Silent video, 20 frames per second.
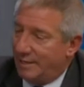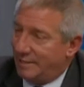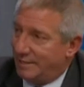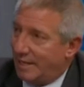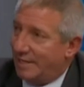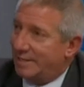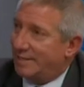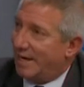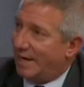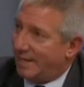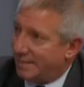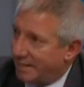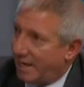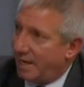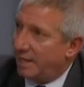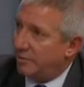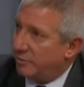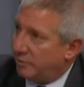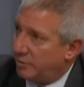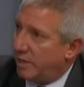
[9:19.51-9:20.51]
está
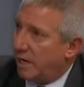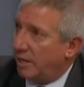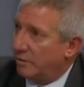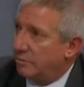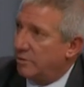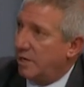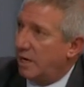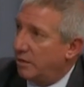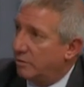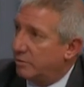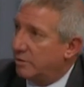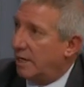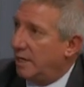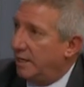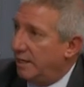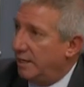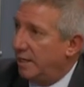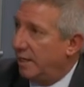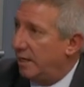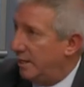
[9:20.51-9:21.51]
tratando en algunas
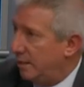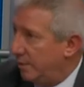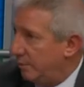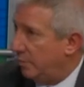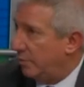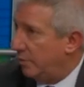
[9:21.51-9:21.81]
localidades de